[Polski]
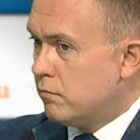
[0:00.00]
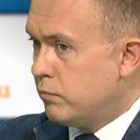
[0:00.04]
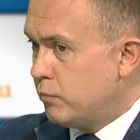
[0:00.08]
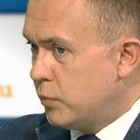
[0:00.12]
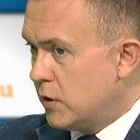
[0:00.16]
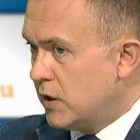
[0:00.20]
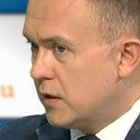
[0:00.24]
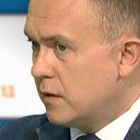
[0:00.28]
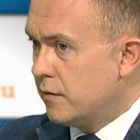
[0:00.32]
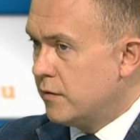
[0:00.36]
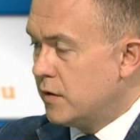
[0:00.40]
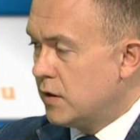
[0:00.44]

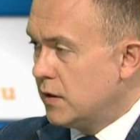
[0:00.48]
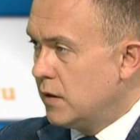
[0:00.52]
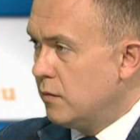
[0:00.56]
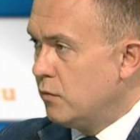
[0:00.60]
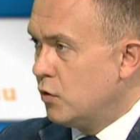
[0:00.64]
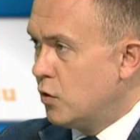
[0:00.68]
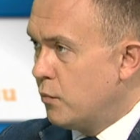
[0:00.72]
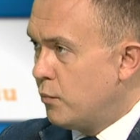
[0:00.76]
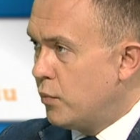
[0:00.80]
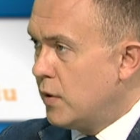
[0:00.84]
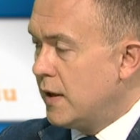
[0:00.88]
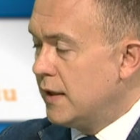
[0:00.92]
przede wszystkim
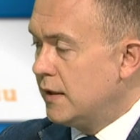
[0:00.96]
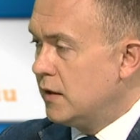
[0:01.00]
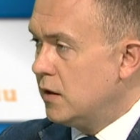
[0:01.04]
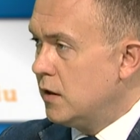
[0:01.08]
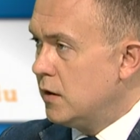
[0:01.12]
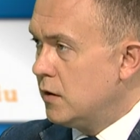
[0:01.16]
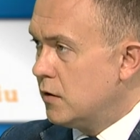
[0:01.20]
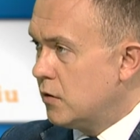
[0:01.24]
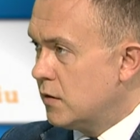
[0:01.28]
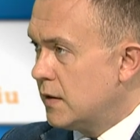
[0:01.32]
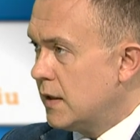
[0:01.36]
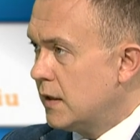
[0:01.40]
dopłaty
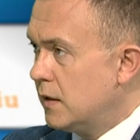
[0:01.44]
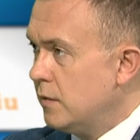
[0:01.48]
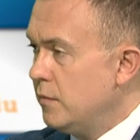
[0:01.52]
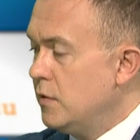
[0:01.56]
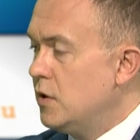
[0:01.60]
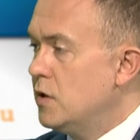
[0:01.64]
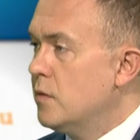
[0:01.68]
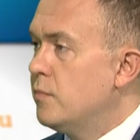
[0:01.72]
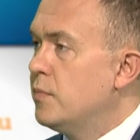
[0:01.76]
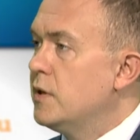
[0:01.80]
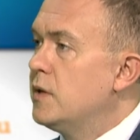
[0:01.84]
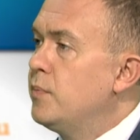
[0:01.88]
i co za tym
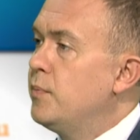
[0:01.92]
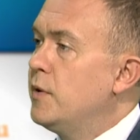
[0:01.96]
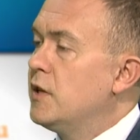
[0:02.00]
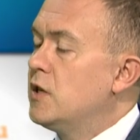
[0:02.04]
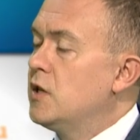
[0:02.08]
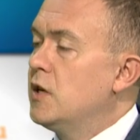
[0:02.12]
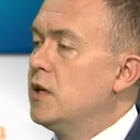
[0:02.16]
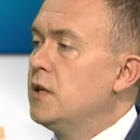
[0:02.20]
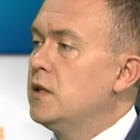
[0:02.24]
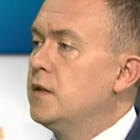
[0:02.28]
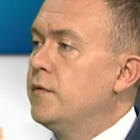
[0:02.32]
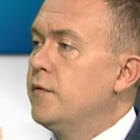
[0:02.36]
idzie
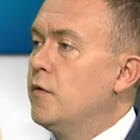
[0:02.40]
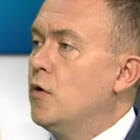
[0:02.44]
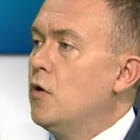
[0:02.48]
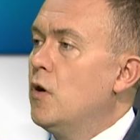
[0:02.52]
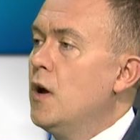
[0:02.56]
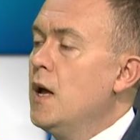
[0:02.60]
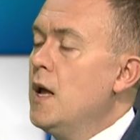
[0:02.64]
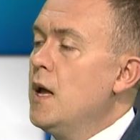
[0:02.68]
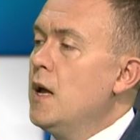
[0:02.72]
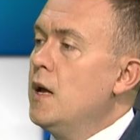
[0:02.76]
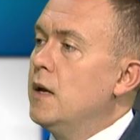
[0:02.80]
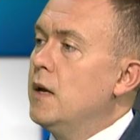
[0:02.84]
bezpieczeństwo
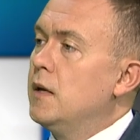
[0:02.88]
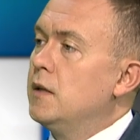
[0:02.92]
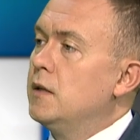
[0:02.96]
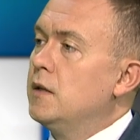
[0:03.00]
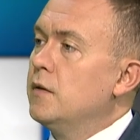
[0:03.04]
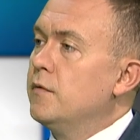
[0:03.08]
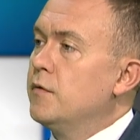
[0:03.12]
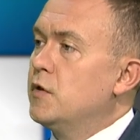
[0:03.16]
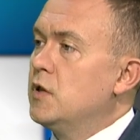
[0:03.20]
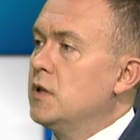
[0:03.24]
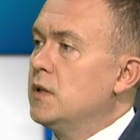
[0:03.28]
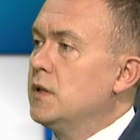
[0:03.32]

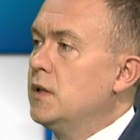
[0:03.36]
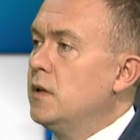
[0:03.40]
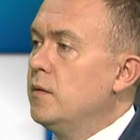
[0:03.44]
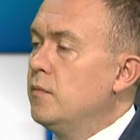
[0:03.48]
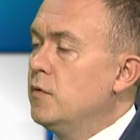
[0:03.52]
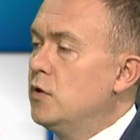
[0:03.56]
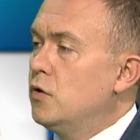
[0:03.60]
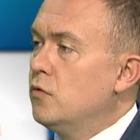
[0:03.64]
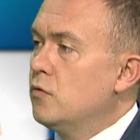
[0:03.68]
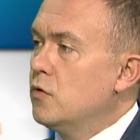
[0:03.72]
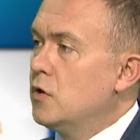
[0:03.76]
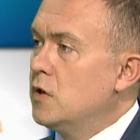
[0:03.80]
tym wszystkim,
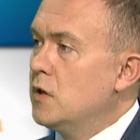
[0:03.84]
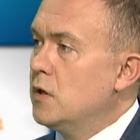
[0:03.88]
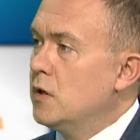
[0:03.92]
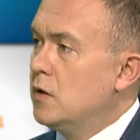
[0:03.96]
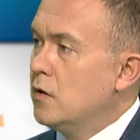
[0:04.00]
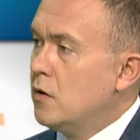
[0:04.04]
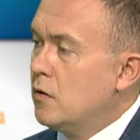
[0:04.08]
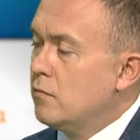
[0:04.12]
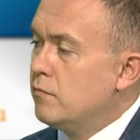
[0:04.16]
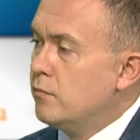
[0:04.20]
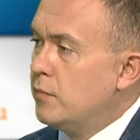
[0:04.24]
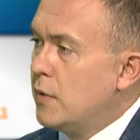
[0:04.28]
którzy
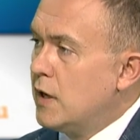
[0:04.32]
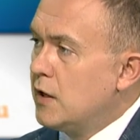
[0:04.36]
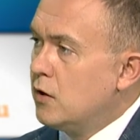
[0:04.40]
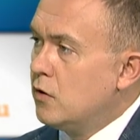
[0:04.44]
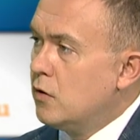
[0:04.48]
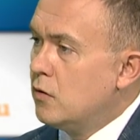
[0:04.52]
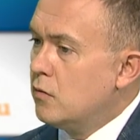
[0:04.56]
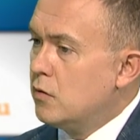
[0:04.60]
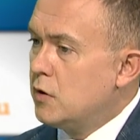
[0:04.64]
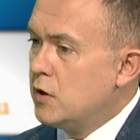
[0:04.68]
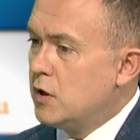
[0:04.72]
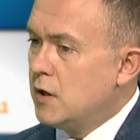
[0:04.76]
no,
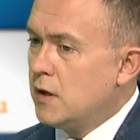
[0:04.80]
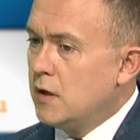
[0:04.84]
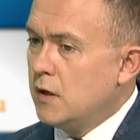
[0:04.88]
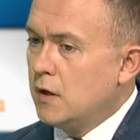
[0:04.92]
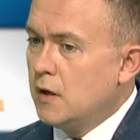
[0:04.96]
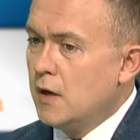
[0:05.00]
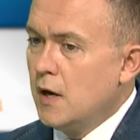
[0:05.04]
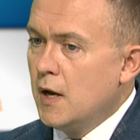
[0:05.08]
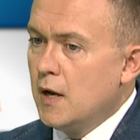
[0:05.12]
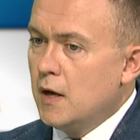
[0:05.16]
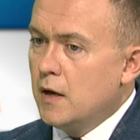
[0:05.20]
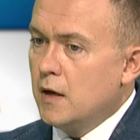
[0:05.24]
będą
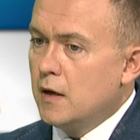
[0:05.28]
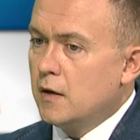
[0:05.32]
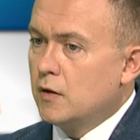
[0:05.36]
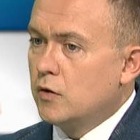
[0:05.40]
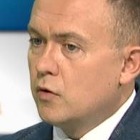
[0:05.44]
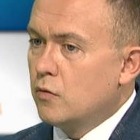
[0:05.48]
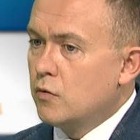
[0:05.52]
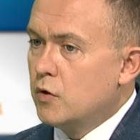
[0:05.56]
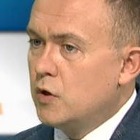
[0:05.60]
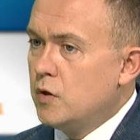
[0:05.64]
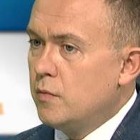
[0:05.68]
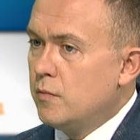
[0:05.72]
chcieli e,
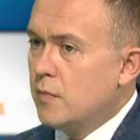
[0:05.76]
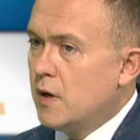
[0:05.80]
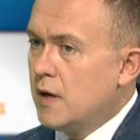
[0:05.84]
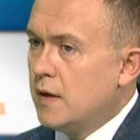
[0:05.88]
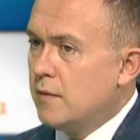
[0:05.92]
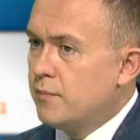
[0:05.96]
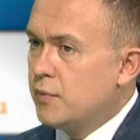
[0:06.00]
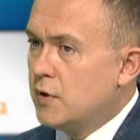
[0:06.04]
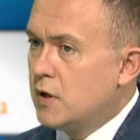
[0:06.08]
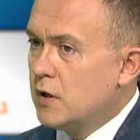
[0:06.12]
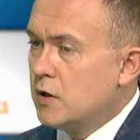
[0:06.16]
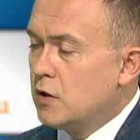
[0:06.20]
tą
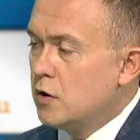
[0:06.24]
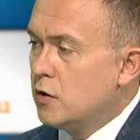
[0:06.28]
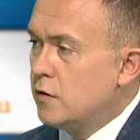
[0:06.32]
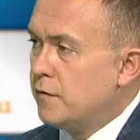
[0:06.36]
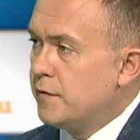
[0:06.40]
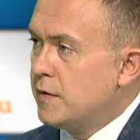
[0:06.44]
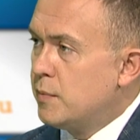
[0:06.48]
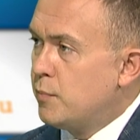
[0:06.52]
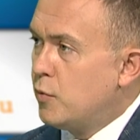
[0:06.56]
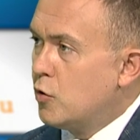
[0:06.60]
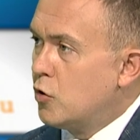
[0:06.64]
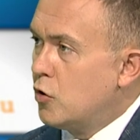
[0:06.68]
zimę przeżyć
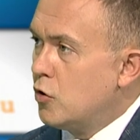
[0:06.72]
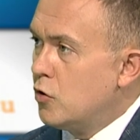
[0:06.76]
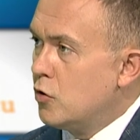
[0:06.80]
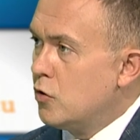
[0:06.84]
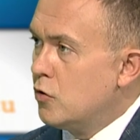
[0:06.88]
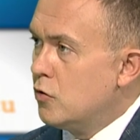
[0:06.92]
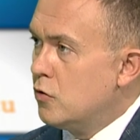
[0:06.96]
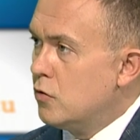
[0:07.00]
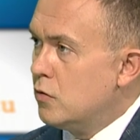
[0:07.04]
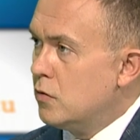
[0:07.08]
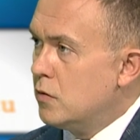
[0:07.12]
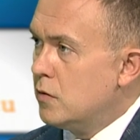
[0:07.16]
w
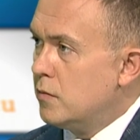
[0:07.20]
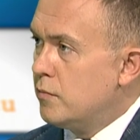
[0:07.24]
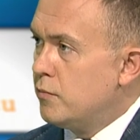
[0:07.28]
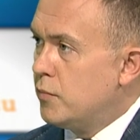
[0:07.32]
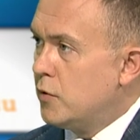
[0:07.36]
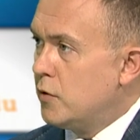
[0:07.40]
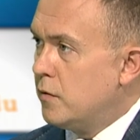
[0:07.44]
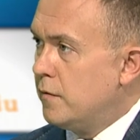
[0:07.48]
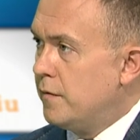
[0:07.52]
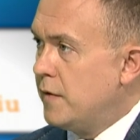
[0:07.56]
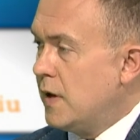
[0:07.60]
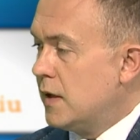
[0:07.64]
spokoju,
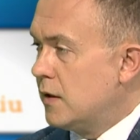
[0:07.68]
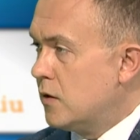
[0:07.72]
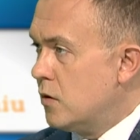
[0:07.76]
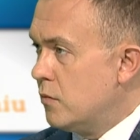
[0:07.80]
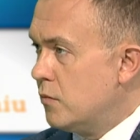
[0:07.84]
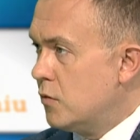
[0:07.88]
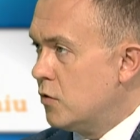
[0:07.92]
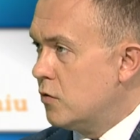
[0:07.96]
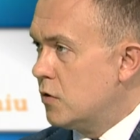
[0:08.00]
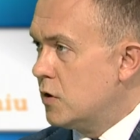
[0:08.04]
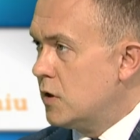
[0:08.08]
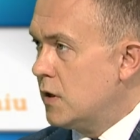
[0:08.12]
bo
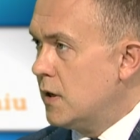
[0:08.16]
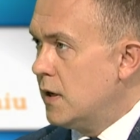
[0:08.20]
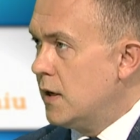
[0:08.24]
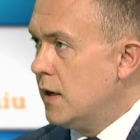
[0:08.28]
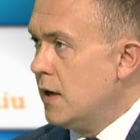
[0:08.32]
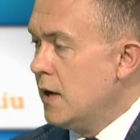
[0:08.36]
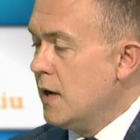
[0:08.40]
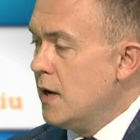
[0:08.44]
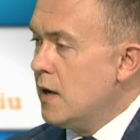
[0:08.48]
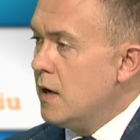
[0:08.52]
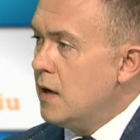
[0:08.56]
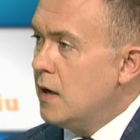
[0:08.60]
wiadomo, że
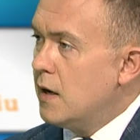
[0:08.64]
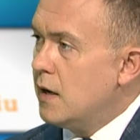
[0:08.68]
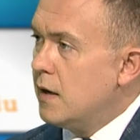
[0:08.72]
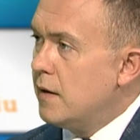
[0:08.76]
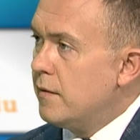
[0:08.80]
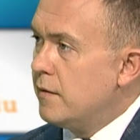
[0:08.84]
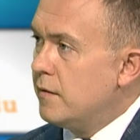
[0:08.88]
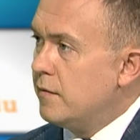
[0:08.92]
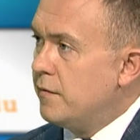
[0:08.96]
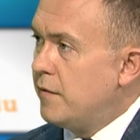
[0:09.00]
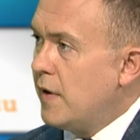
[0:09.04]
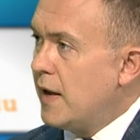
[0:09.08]
e,
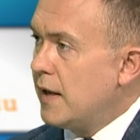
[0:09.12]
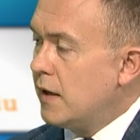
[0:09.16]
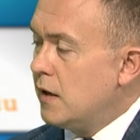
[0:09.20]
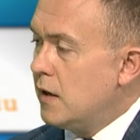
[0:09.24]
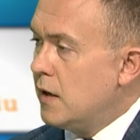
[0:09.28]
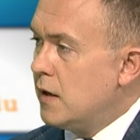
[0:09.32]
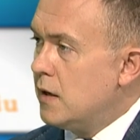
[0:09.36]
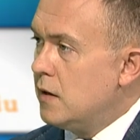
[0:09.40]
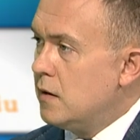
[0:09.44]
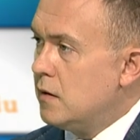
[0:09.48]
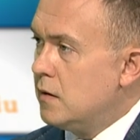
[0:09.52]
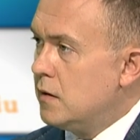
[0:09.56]

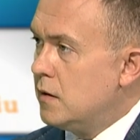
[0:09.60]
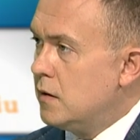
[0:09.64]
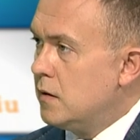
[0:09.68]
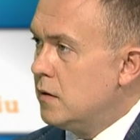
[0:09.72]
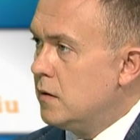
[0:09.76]
węgiel e,